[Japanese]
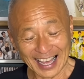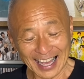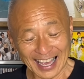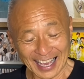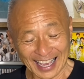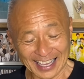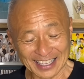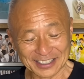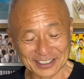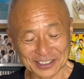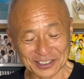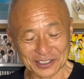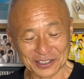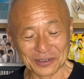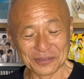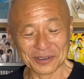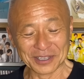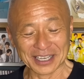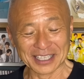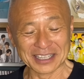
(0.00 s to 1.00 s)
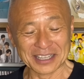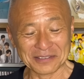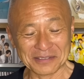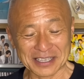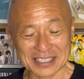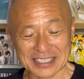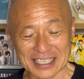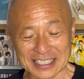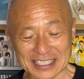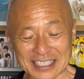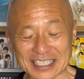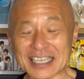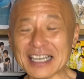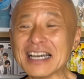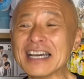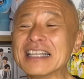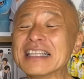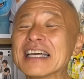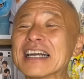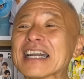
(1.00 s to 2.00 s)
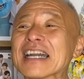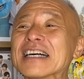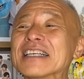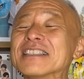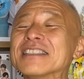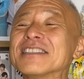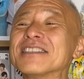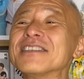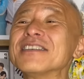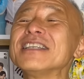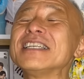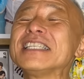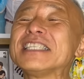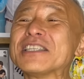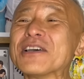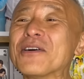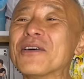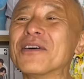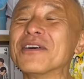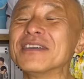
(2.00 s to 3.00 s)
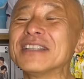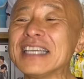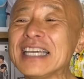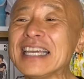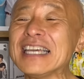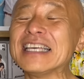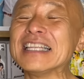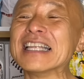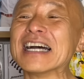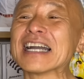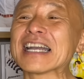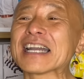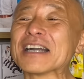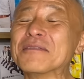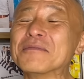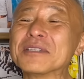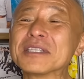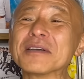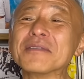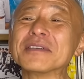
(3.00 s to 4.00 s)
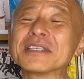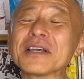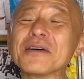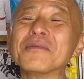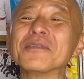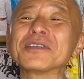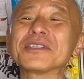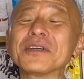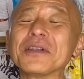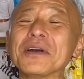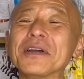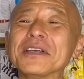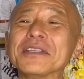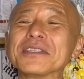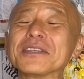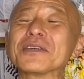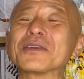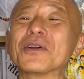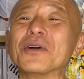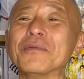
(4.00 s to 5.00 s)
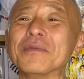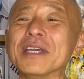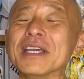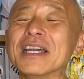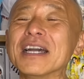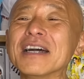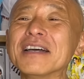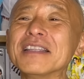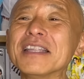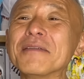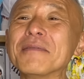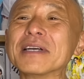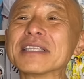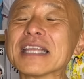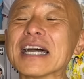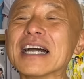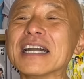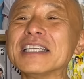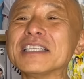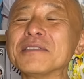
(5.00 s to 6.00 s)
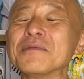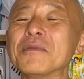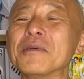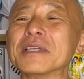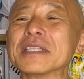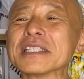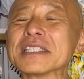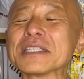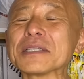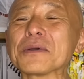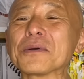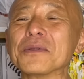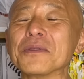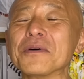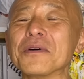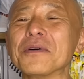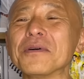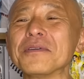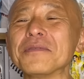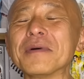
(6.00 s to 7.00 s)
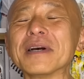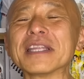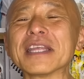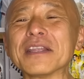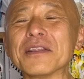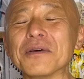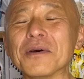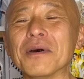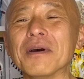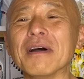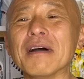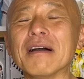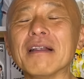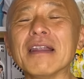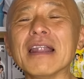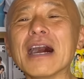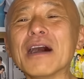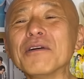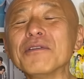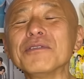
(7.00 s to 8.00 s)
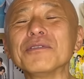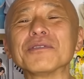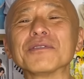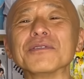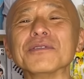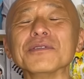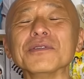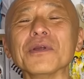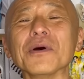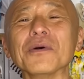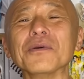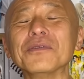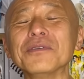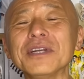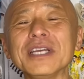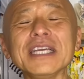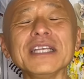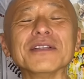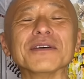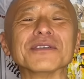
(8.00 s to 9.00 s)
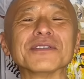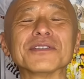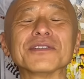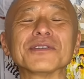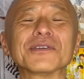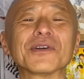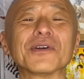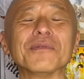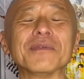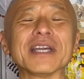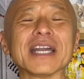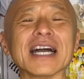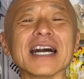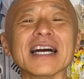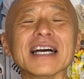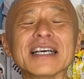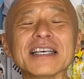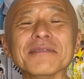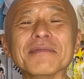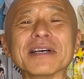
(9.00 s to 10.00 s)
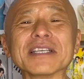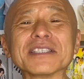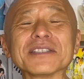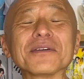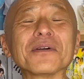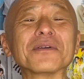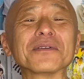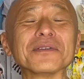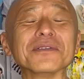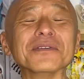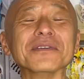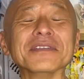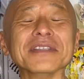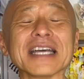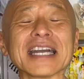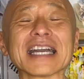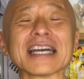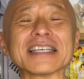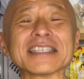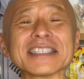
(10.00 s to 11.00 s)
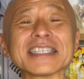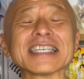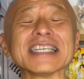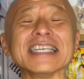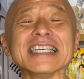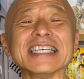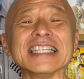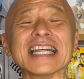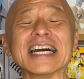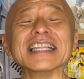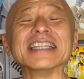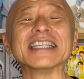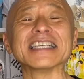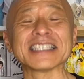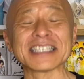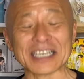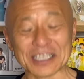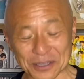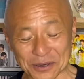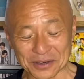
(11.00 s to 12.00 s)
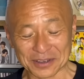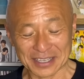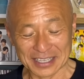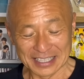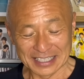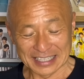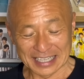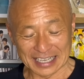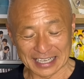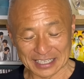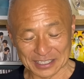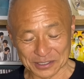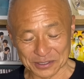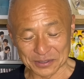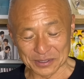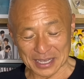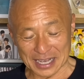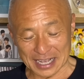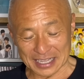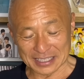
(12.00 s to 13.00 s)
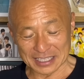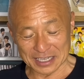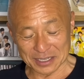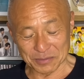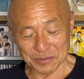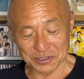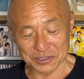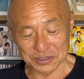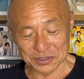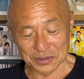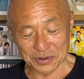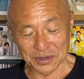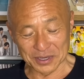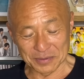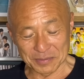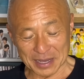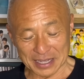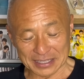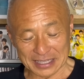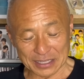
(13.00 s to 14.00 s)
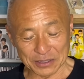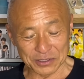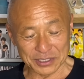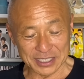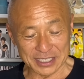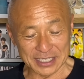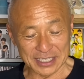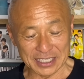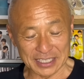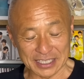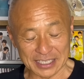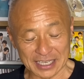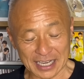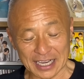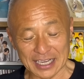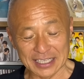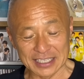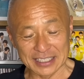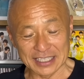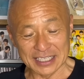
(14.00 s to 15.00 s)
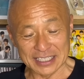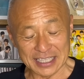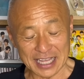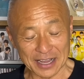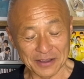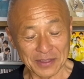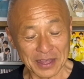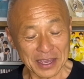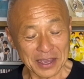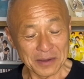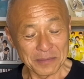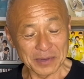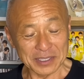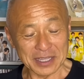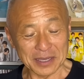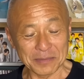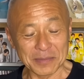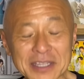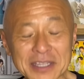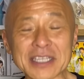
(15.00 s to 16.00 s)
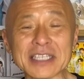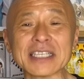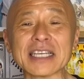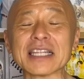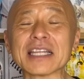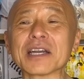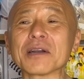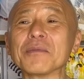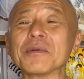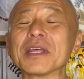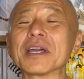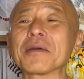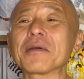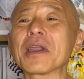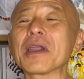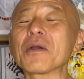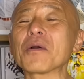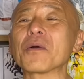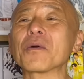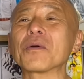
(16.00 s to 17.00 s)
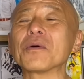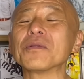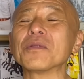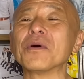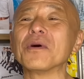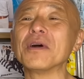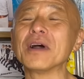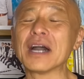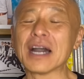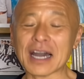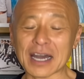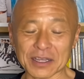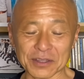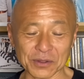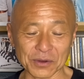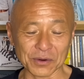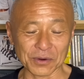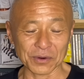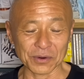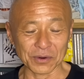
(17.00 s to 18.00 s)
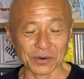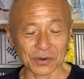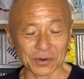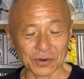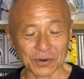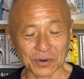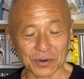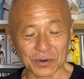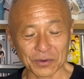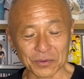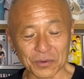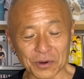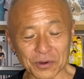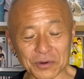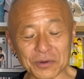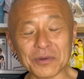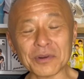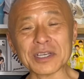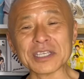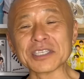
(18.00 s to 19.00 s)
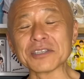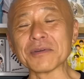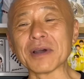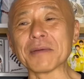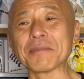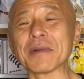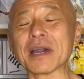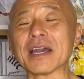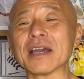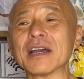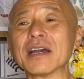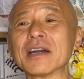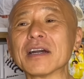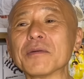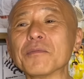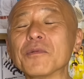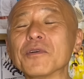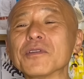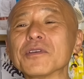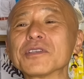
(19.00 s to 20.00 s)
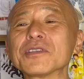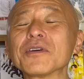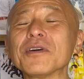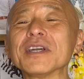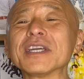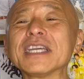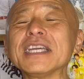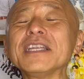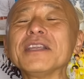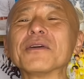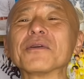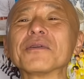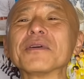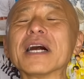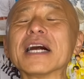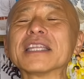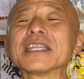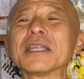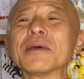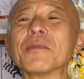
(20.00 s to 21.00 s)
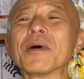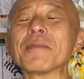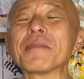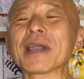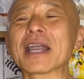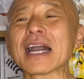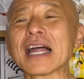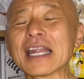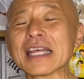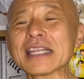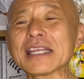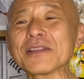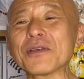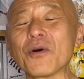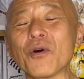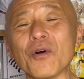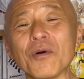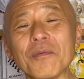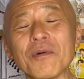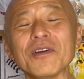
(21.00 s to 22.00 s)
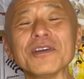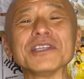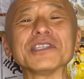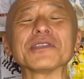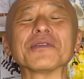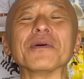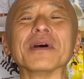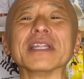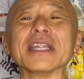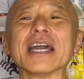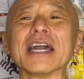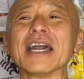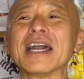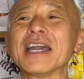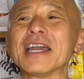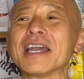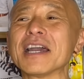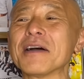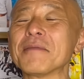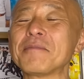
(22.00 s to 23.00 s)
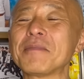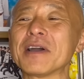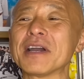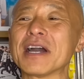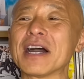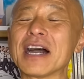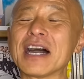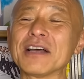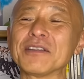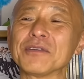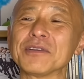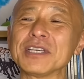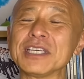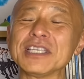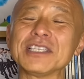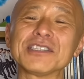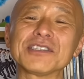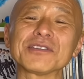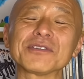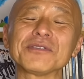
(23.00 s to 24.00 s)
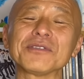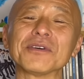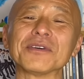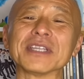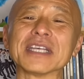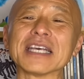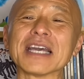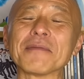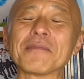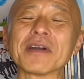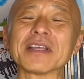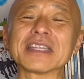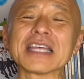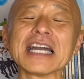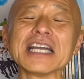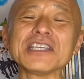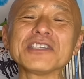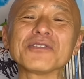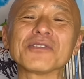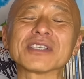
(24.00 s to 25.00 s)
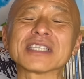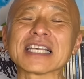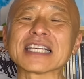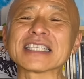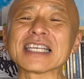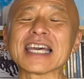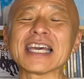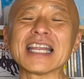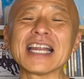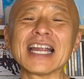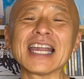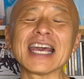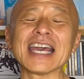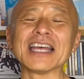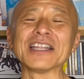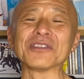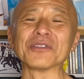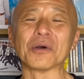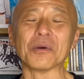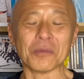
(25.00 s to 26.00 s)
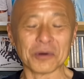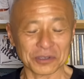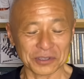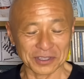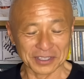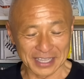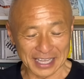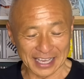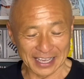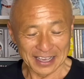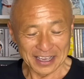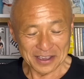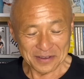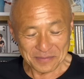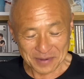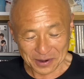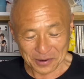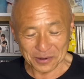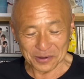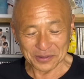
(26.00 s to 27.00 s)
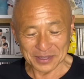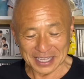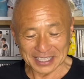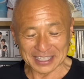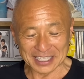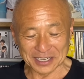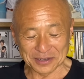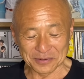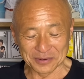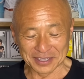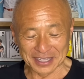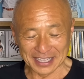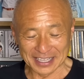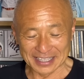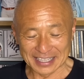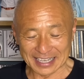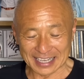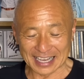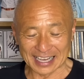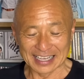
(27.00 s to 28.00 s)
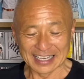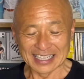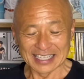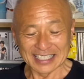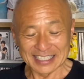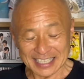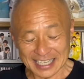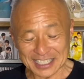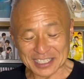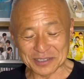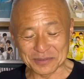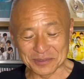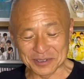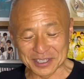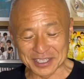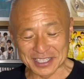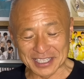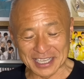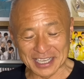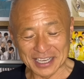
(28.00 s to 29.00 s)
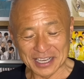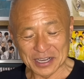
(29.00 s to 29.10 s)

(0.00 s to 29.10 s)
えー、ツッコミ入れてましたし、なんか随所になんかむちゃむちゃ面白いツッコミ、で、またいつも私この場でのラウル君のフリーのツッコミが、まあすごくなんか好きなんですけど、なんかそんなあたりもすごいまあ楽しい回でした。またディーさんなんかもね、結構この、あのー、ウォールクラッシュはやっぱりものすごい筋力があっても、やっぱり体の重い人はね、やっぱりあのひっつくので、やっぱり体重を支えられへんと思うので、まあこのあたりもね、なんか久しぶりに